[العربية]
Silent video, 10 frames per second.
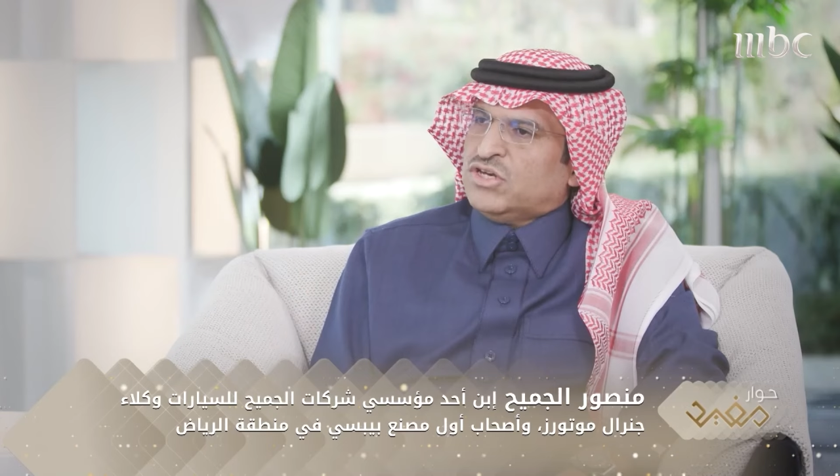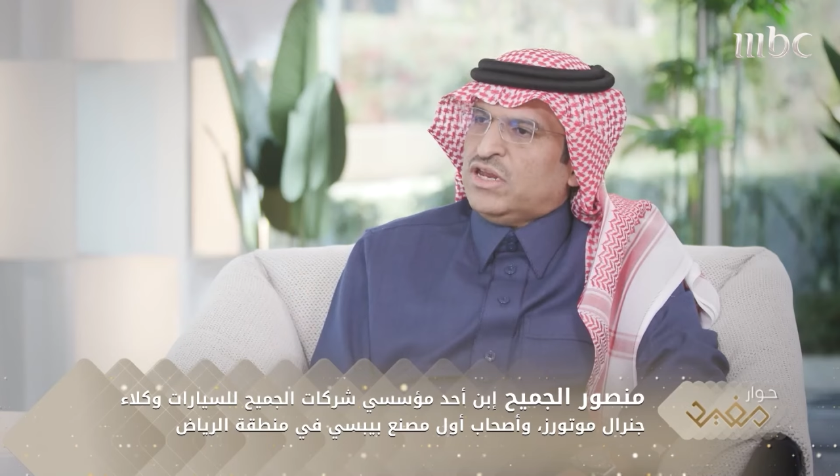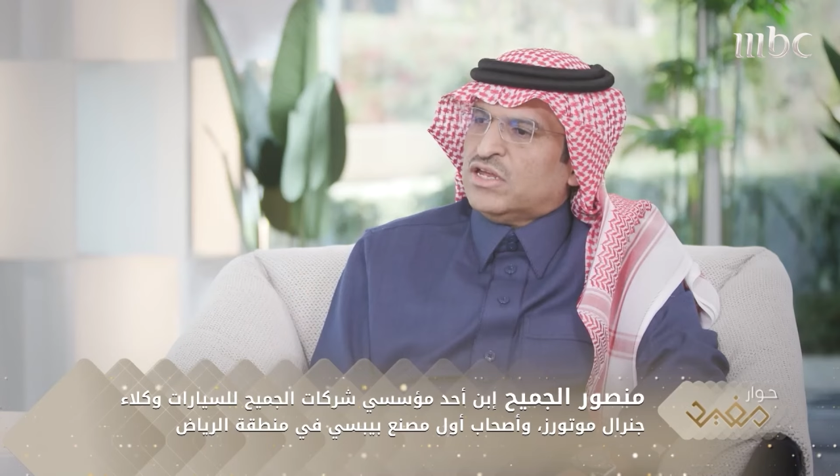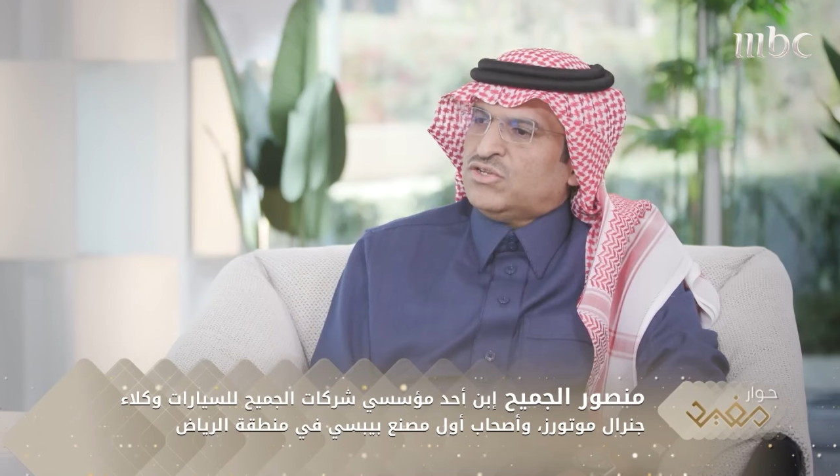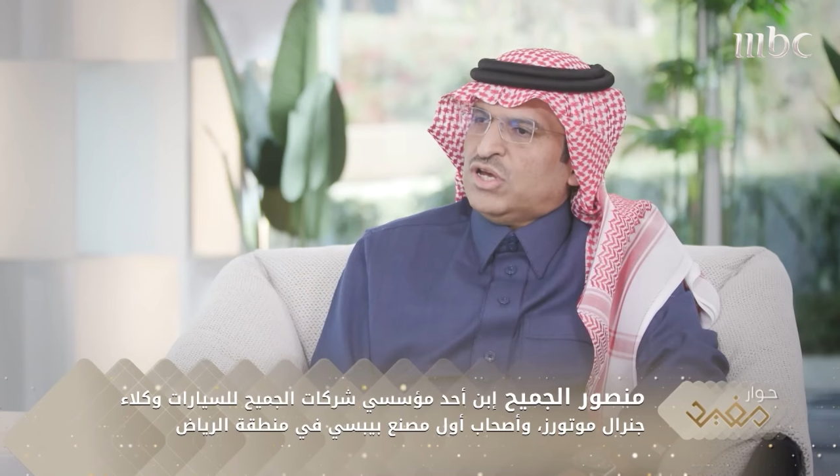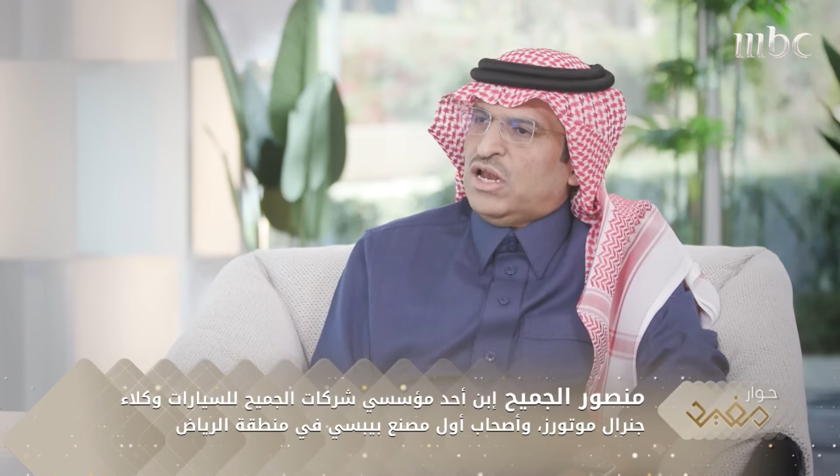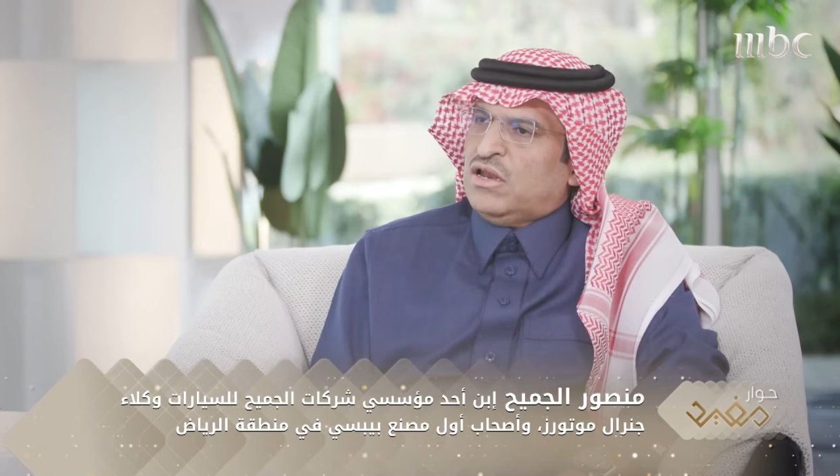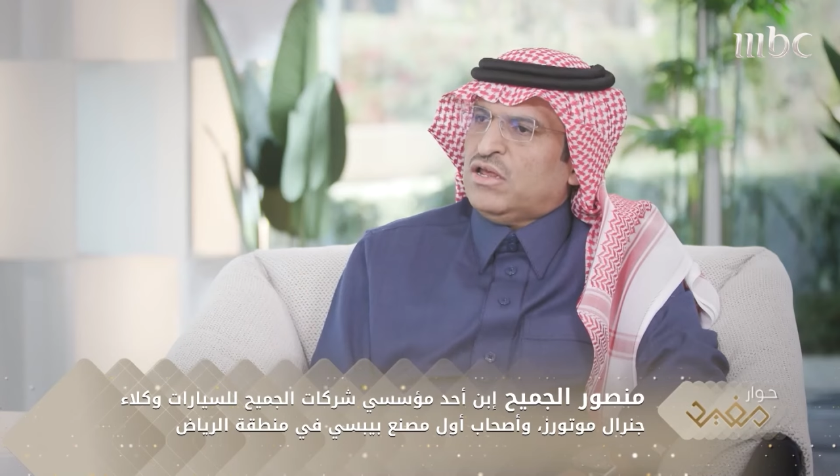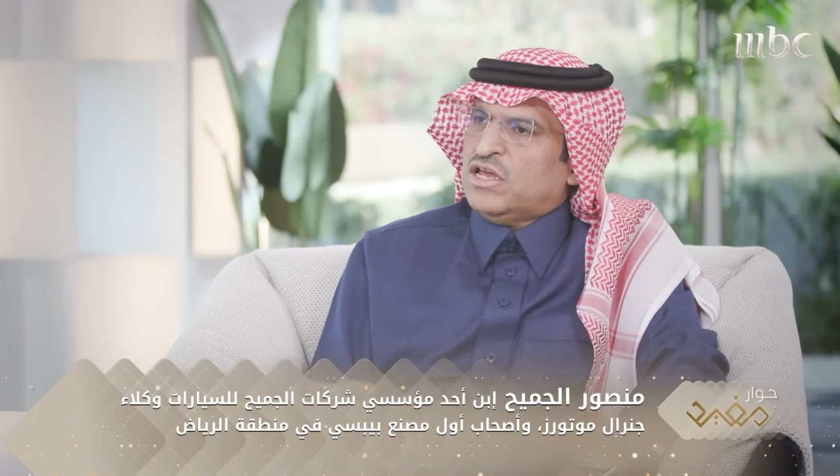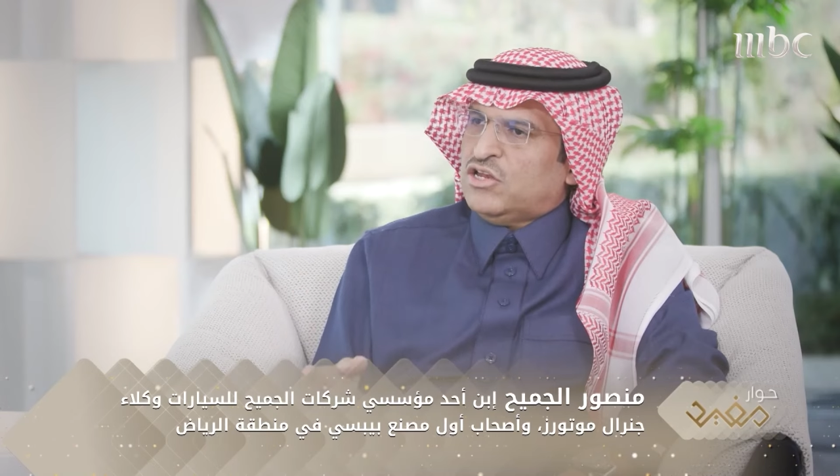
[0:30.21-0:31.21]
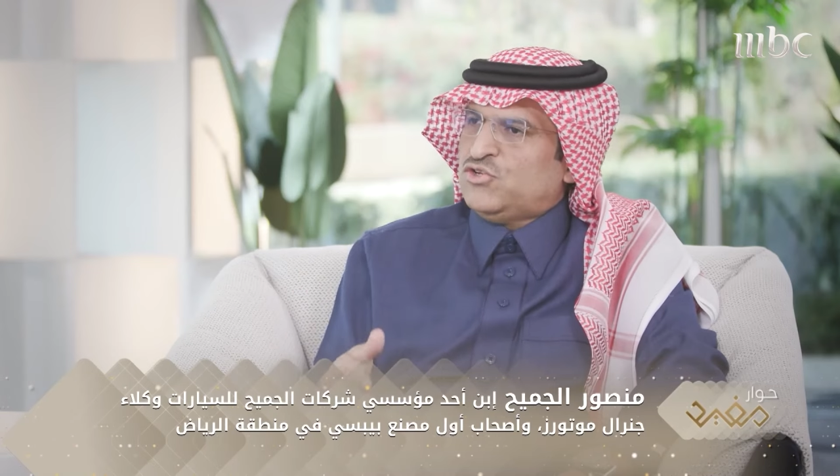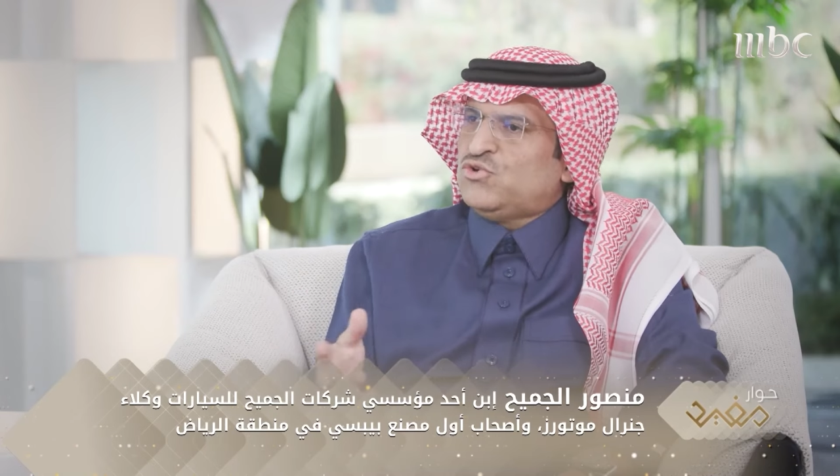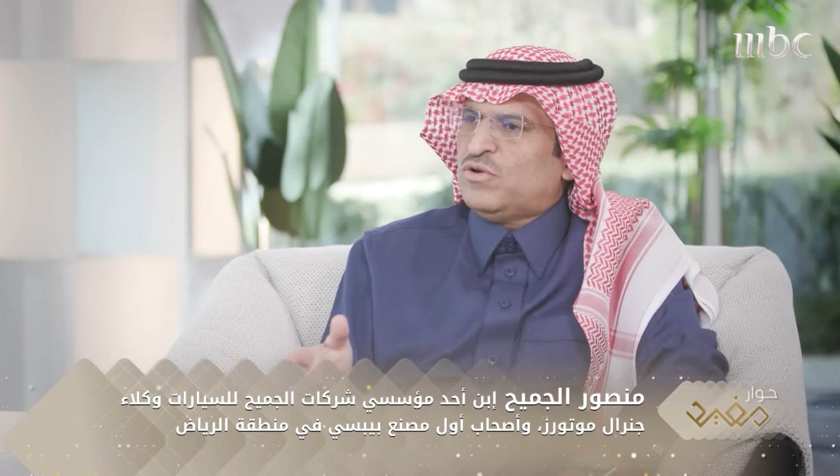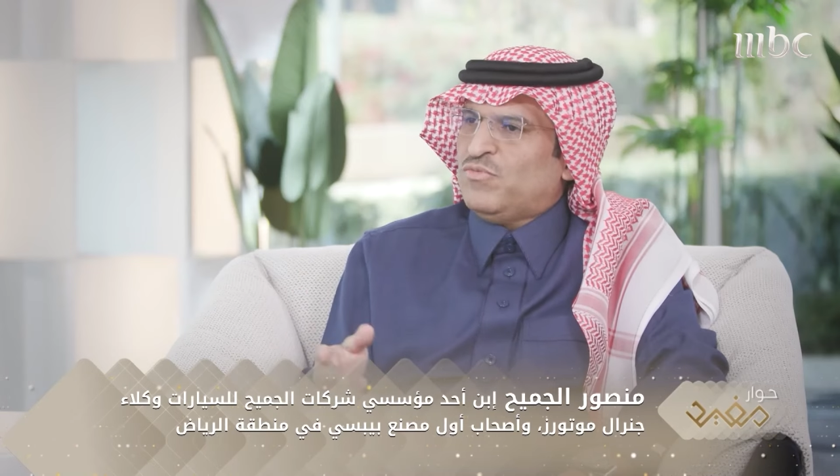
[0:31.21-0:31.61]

شركة شل هي لزيوت